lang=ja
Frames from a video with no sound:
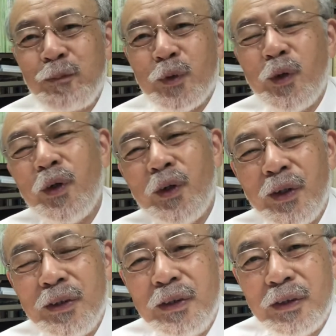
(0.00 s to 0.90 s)
こ
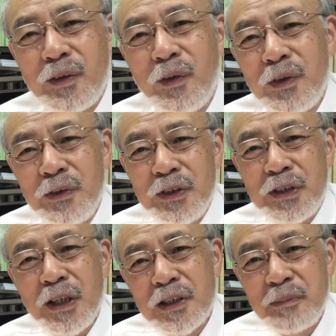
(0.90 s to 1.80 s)
うこういうふうに
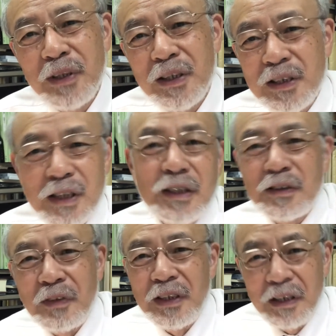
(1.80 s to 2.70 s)
説明せざ
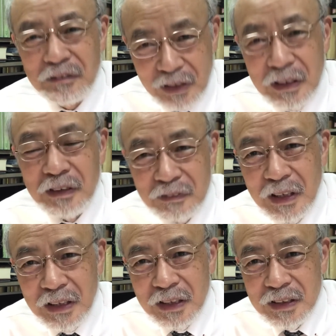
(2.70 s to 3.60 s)
るを得なくなってくる
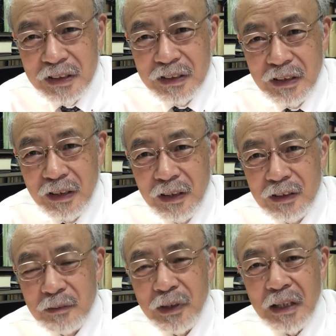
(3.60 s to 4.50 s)
わけです。
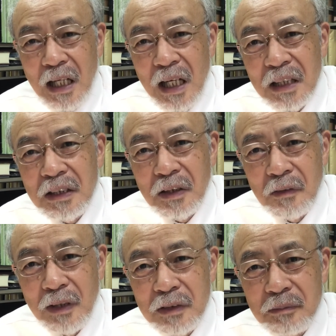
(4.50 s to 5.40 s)
つまり「案」で
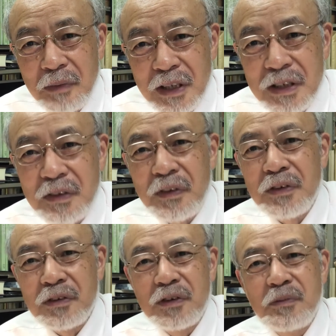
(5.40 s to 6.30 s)
終わる名詞とい
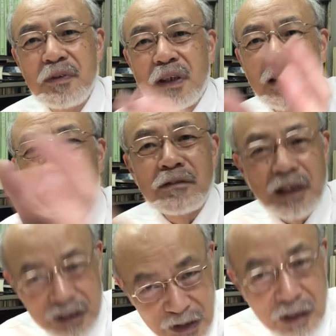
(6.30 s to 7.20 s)
う区分がなく
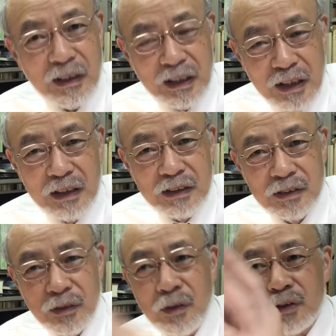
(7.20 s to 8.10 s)
なっちゃったわけなんです。
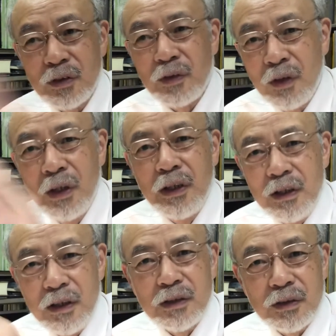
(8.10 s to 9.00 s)
そのその
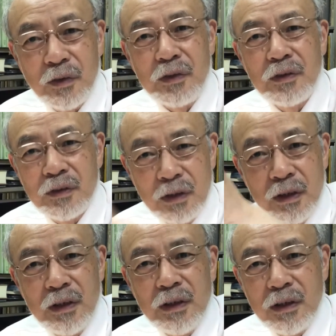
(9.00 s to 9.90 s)
そういう
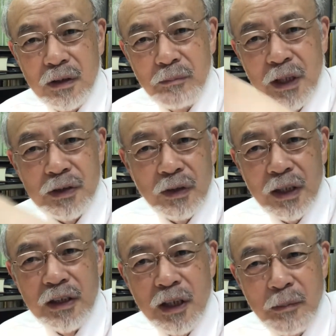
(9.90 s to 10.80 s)
場所
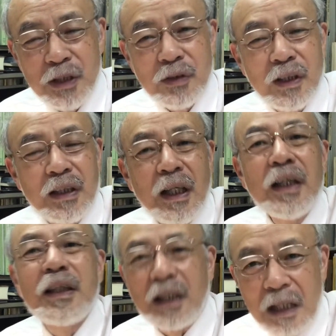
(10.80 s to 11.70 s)
が入れ場所がな
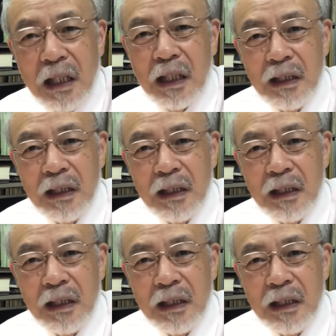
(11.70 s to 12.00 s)
いから